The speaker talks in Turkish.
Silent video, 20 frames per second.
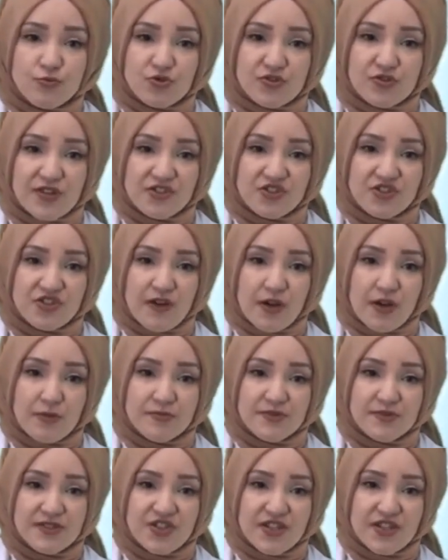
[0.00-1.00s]
Bu yüzden
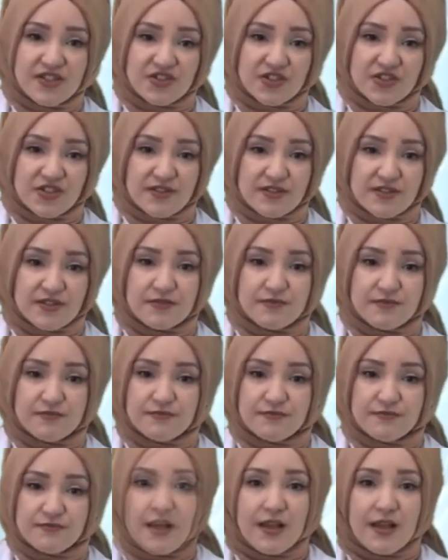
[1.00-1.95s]
cevabımız C şıkkıdır.